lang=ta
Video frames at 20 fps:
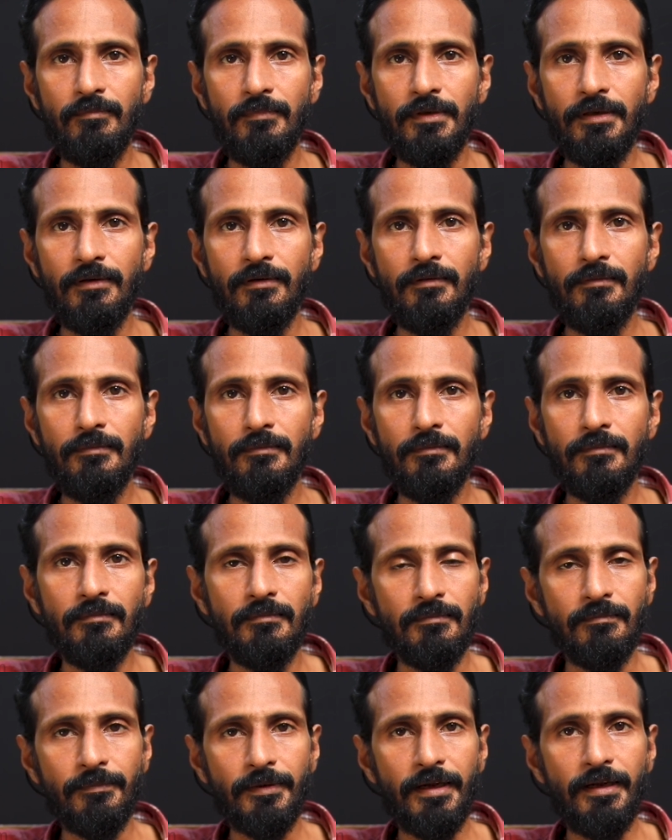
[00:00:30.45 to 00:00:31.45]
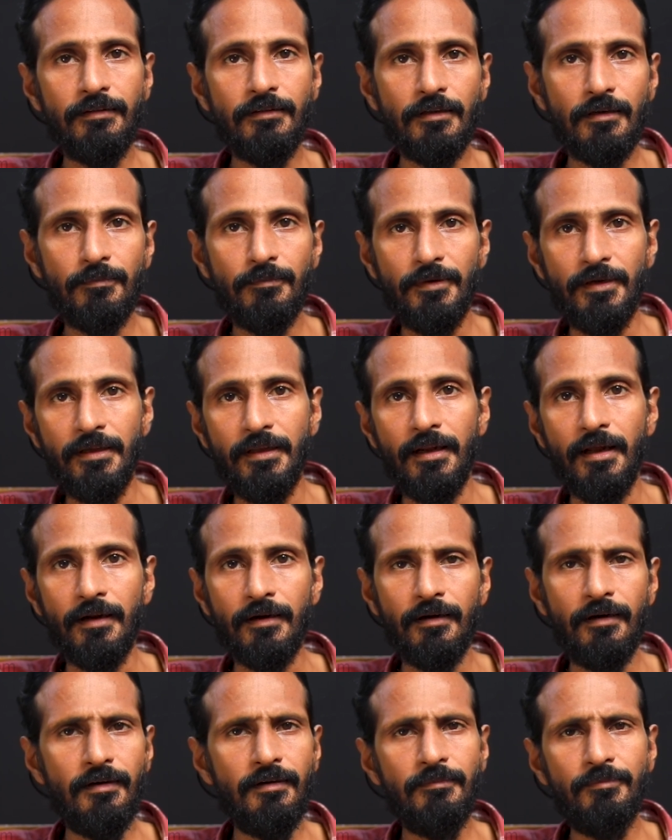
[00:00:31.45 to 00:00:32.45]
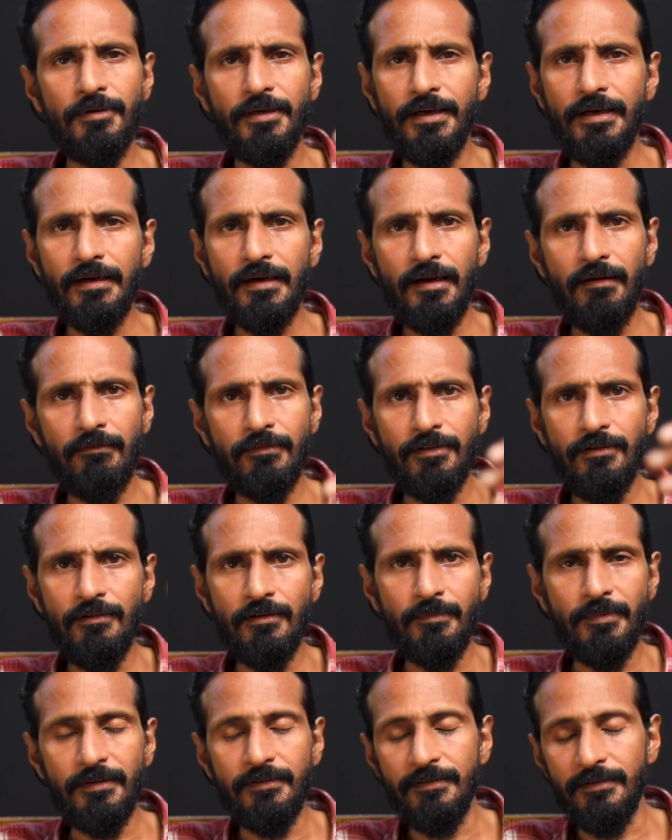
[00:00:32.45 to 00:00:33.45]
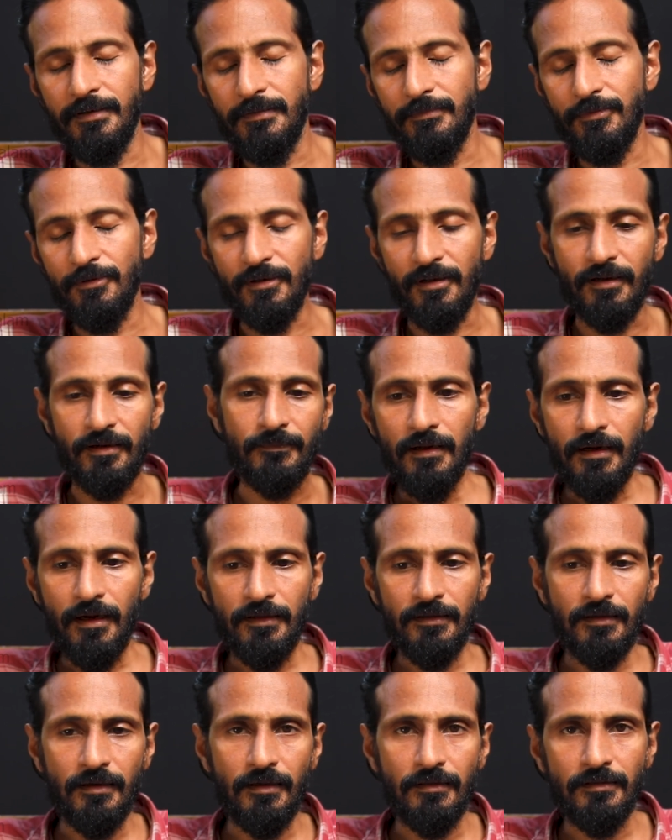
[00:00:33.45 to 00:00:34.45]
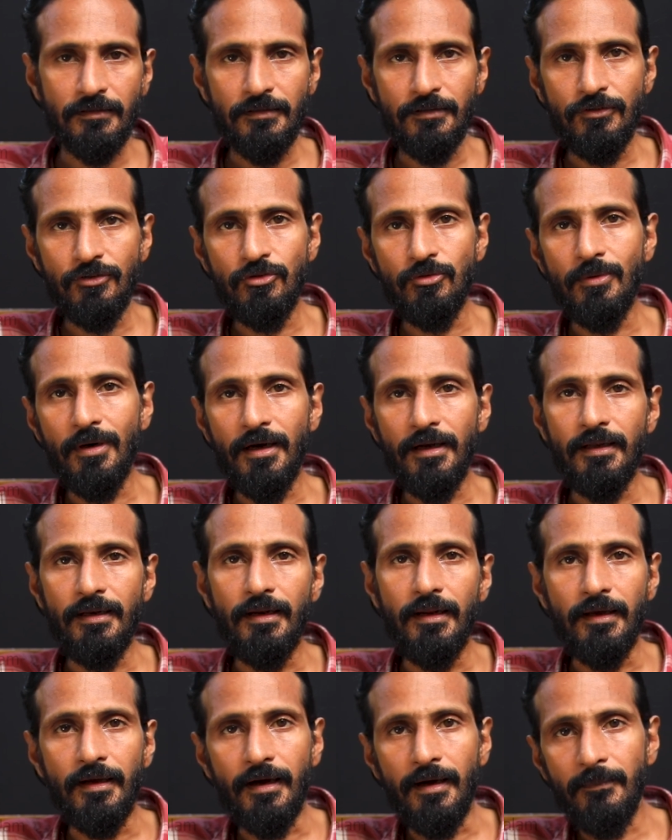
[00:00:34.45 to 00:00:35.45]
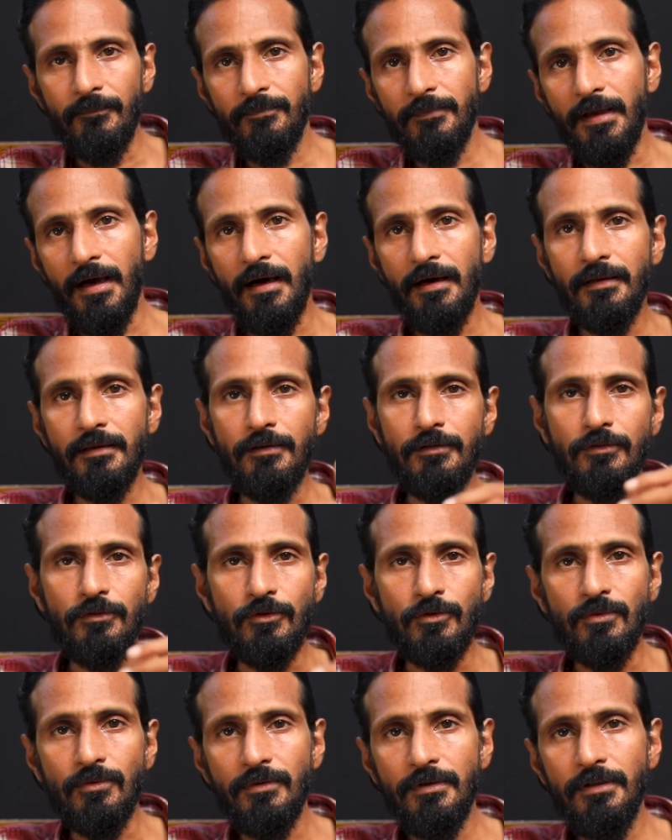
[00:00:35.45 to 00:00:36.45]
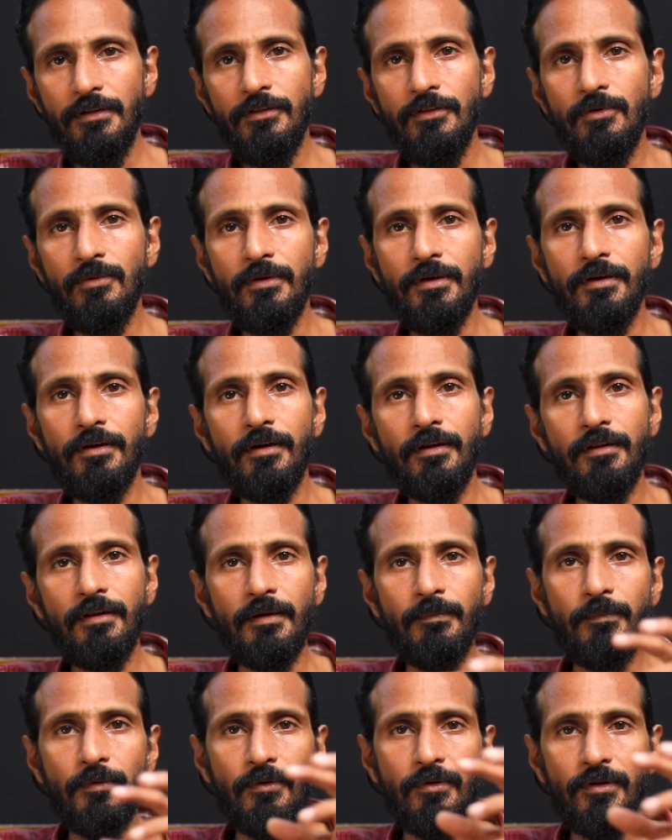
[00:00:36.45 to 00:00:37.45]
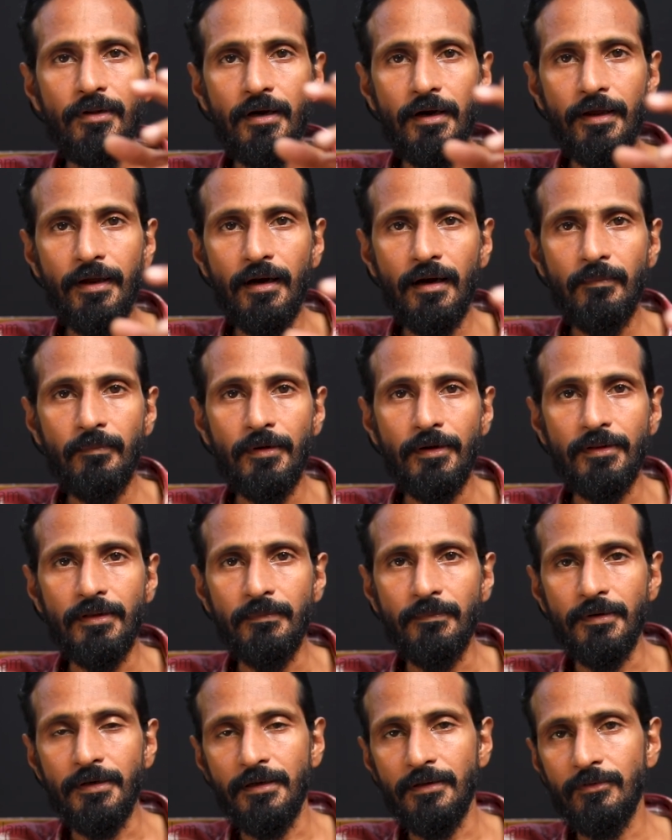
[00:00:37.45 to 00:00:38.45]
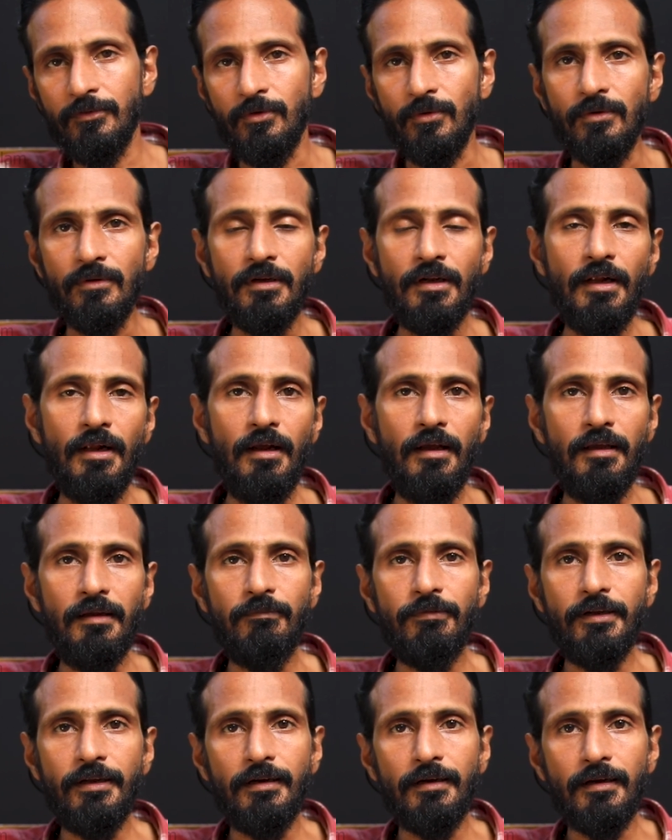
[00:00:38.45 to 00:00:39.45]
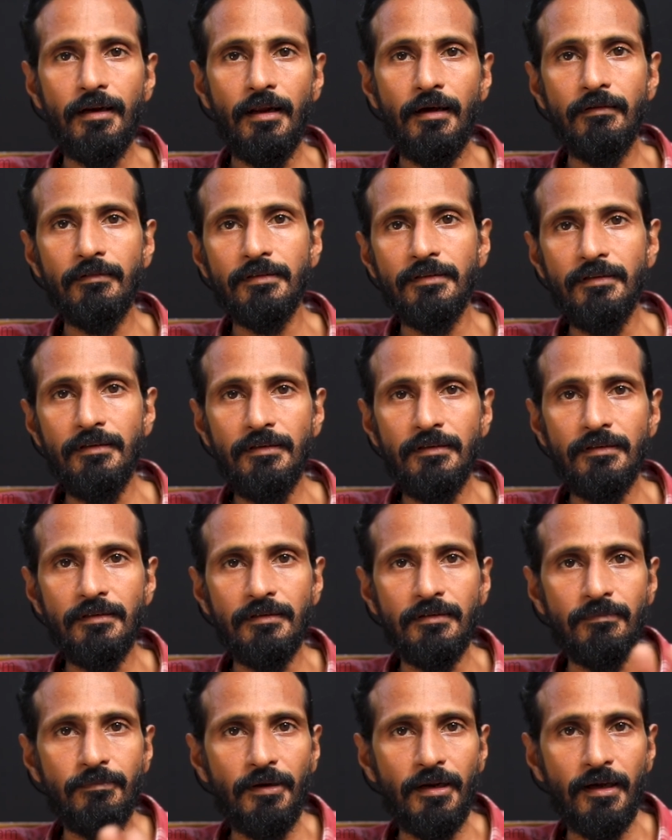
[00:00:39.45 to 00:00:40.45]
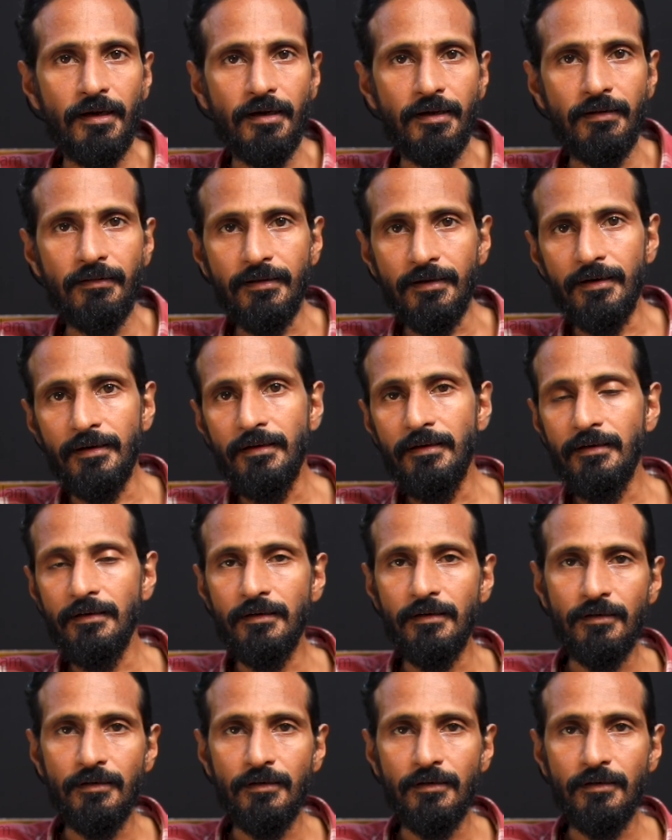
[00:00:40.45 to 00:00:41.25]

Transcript: மிகவும் பிரயத்தனப்படுகிறார்கள் இப்படின்ட்டுலாம் வந்து அவர் பேசிட்டே போகிறார் ராஜராஜன் இந்துவா இல்லையா யார் இந்து இந்து என்றது எப்பொழுது அடையாளப்படுத்தப்பட்ட சொல் இப்படின்லாம் வந்து பல கருத்துக்கள்